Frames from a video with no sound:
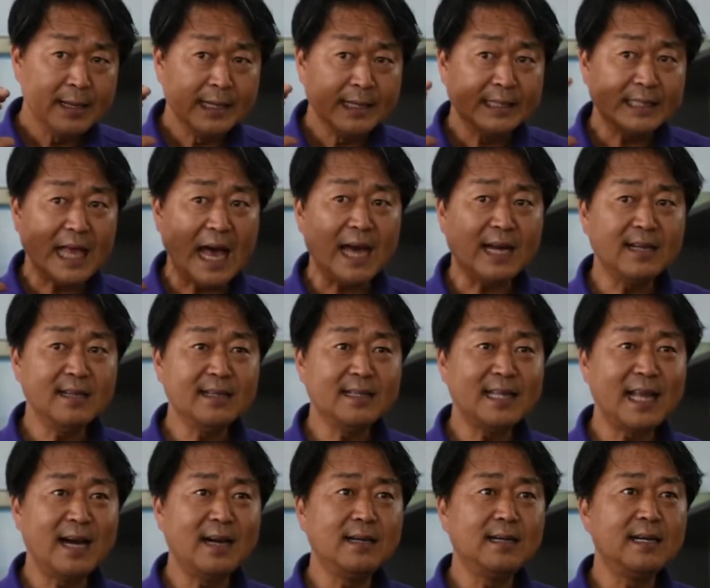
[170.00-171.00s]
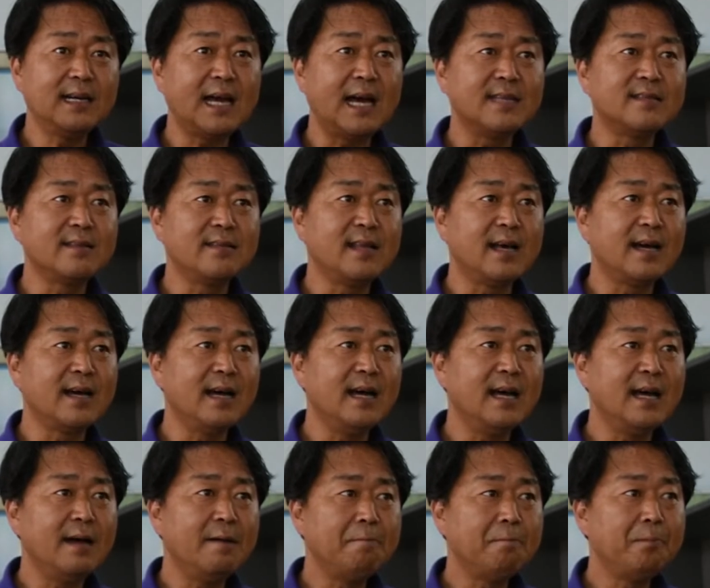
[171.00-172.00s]
다른 땅을
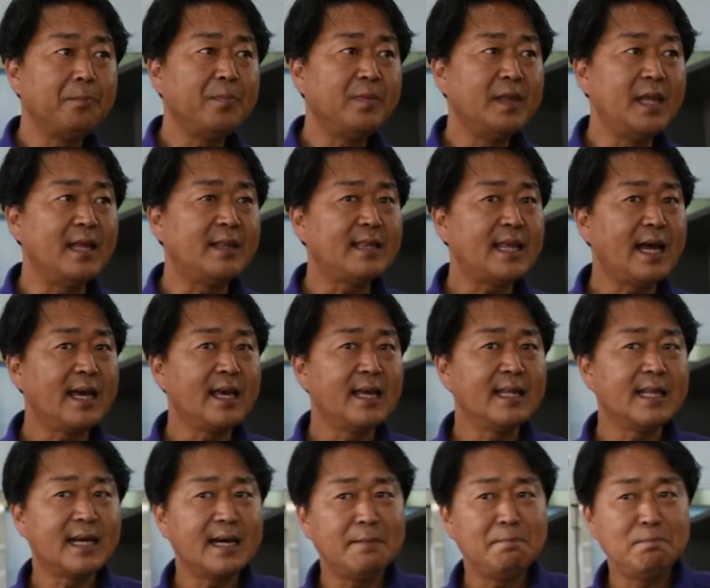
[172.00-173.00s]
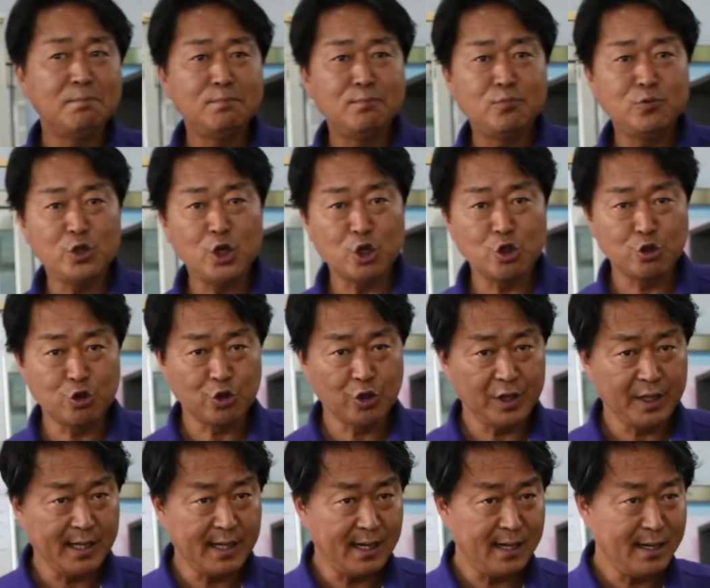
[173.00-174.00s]
가져다가 내 땅에다가
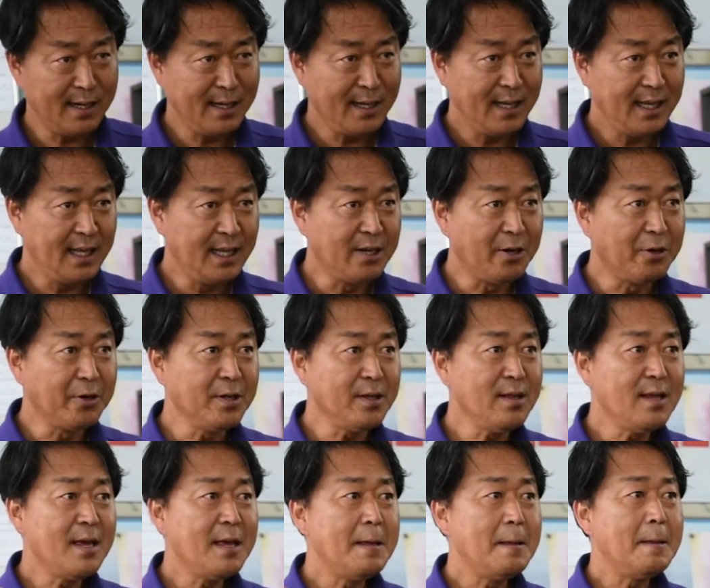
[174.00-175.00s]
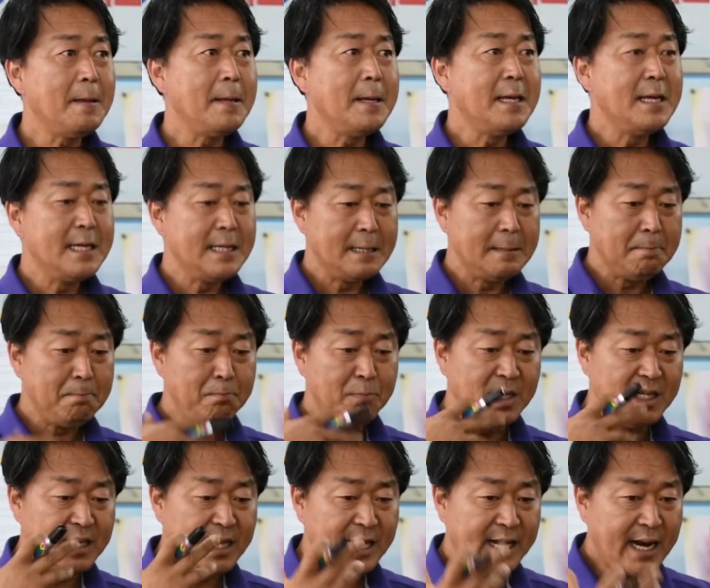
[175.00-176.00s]
뿌려주는 일. 이거는
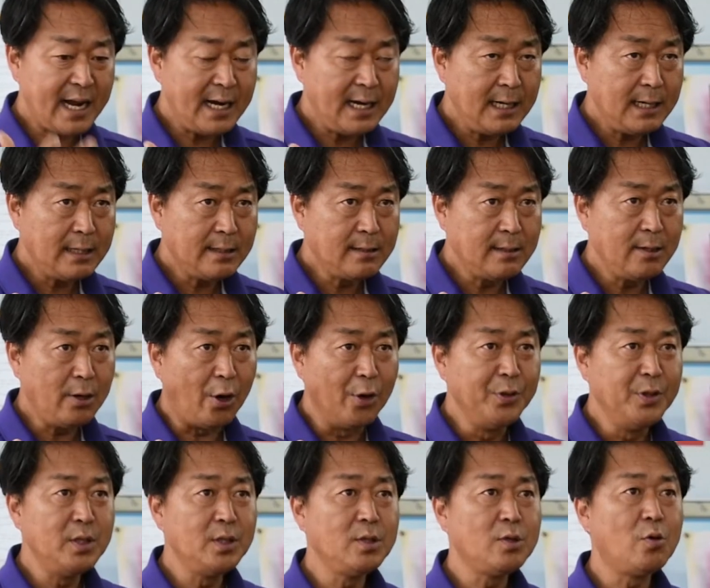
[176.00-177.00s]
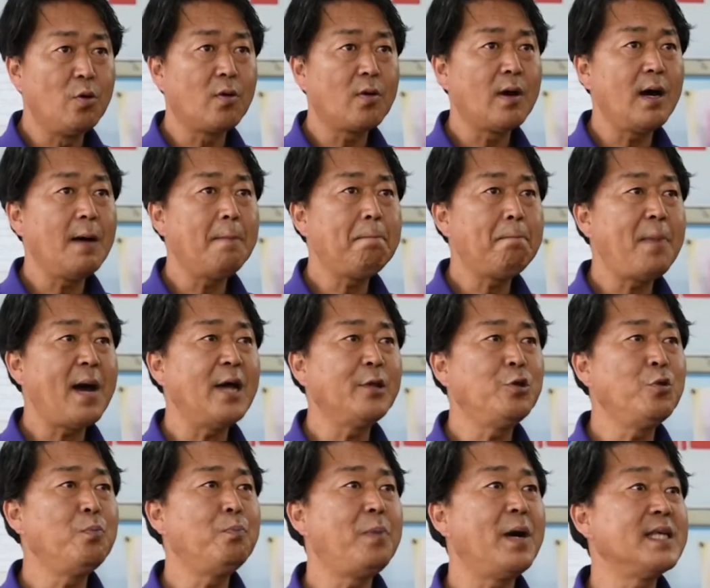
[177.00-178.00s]
미네랄을 얻는 것과
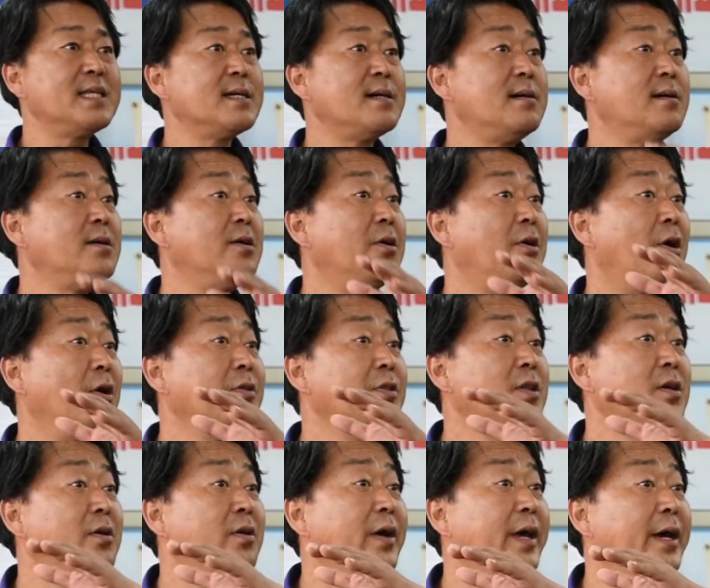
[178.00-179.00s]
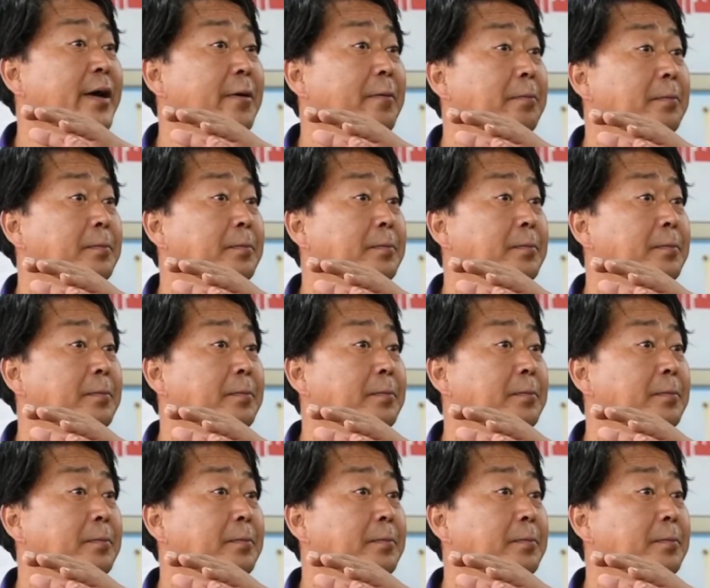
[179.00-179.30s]
파동 파장을 얻는 거예요.